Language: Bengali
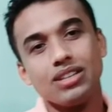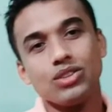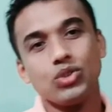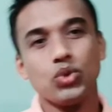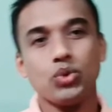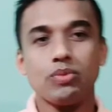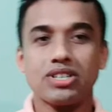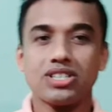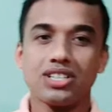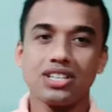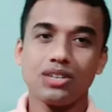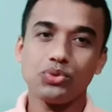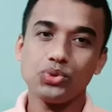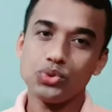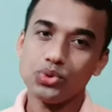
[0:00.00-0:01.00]
দুই মাসে
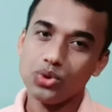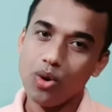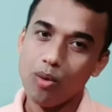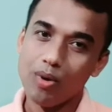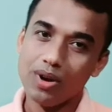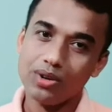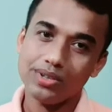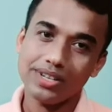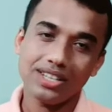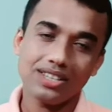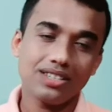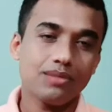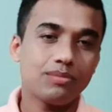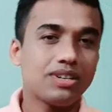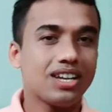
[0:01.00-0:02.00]
ওজন কমানোর ক্ষেত্রে
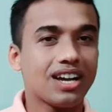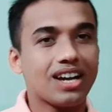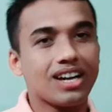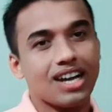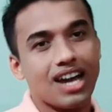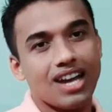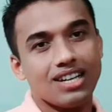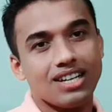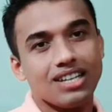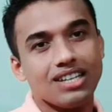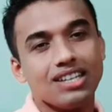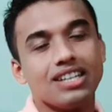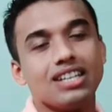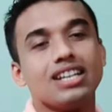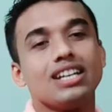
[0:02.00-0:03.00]
ভিনেগার খাই নাই
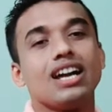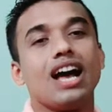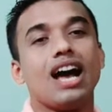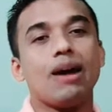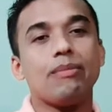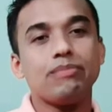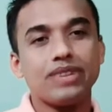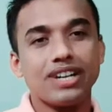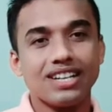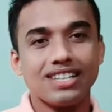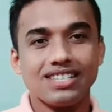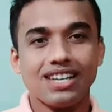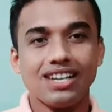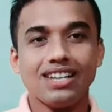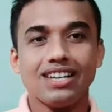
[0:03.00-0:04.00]
আপনারা
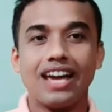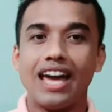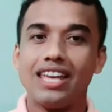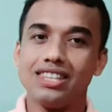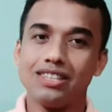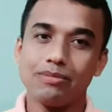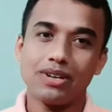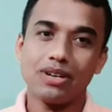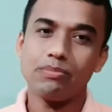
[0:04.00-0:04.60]
চাইলে খাইতে পারেন